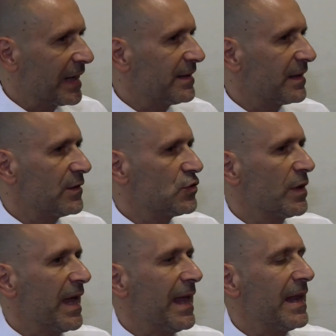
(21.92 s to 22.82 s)
garante
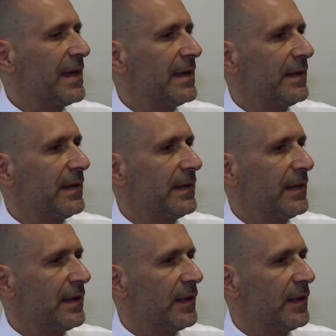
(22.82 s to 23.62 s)
regionale eh,